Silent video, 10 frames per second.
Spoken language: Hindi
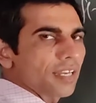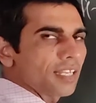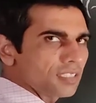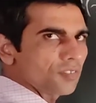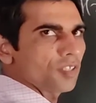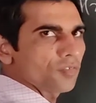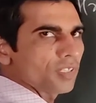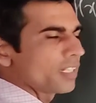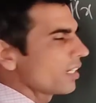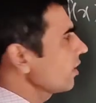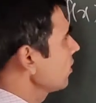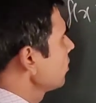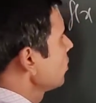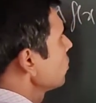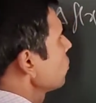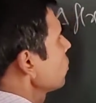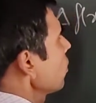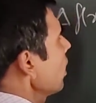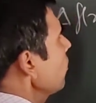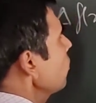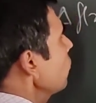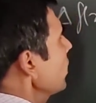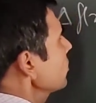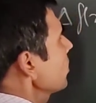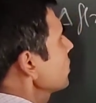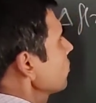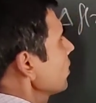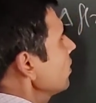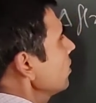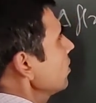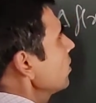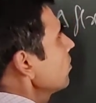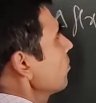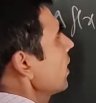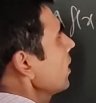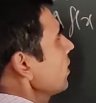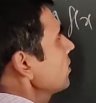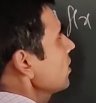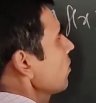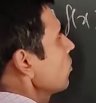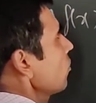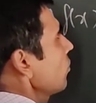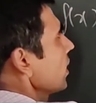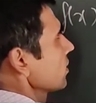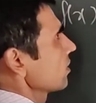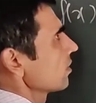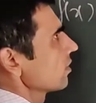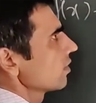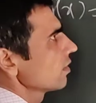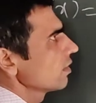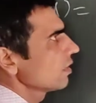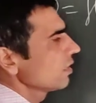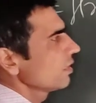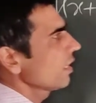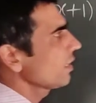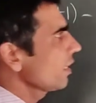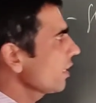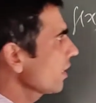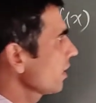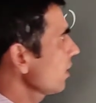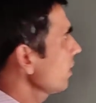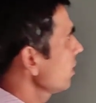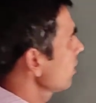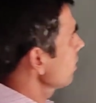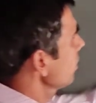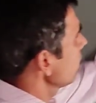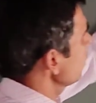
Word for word: एच की वैल्यू वन है तो एफ ऑफ एक्स प्लस वन माइनस एफ ऑफ एक्स या ये कहें कि